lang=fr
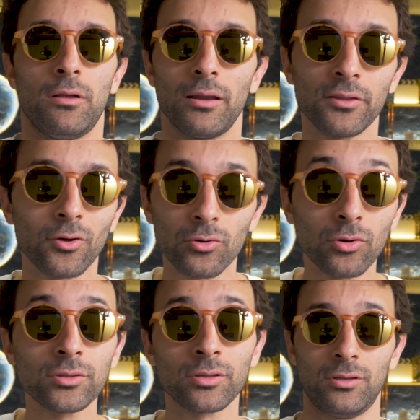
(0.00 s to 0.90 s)
l'un dans
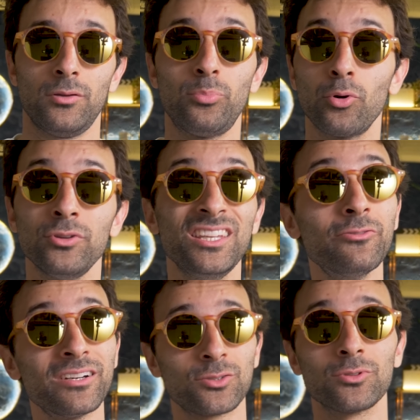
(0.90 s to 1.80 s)
l'autre, pour une
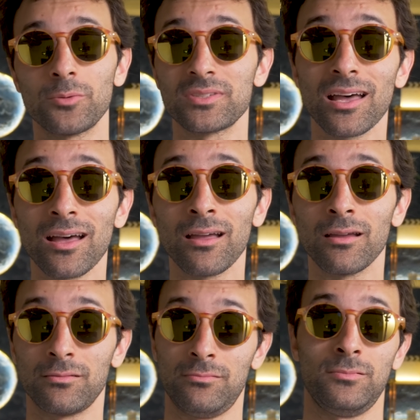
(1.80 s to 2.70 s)
innovation comme ça,
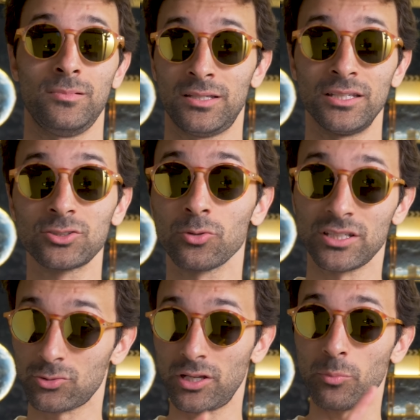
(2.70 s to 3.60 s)
Kingsong,
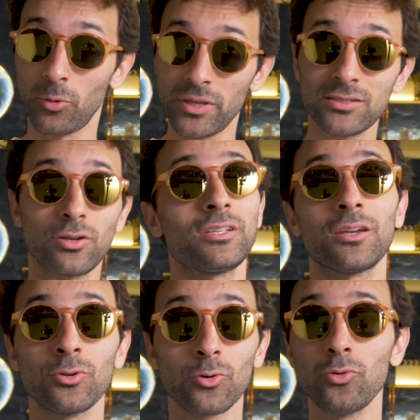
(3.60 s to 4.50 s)
ils sont les premiers à
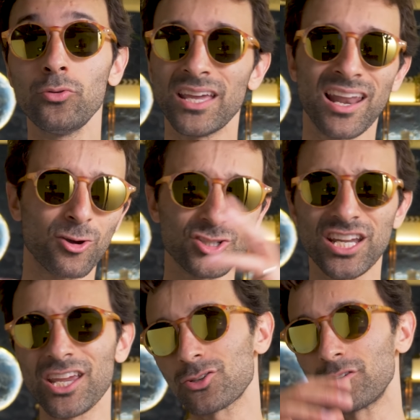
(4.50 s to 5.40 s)
sortir une roue, il y a la recherche,